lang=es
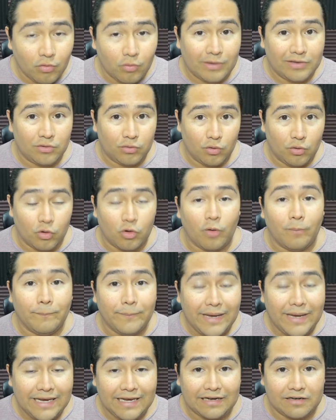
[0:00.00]
cuando lo
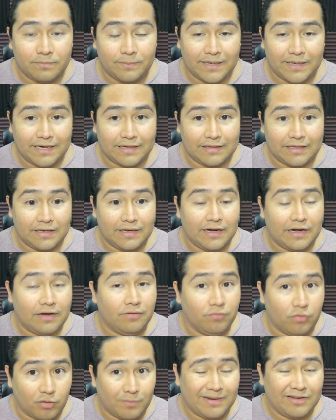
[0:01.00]
combinas para tener
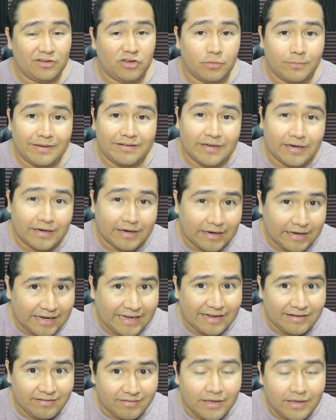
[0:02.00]
información más
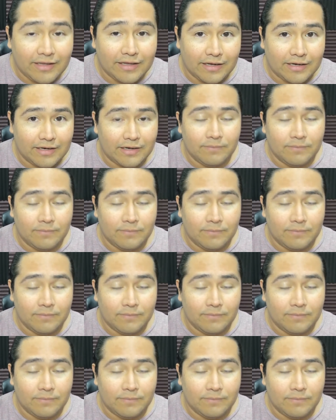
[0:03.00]
enriquecida.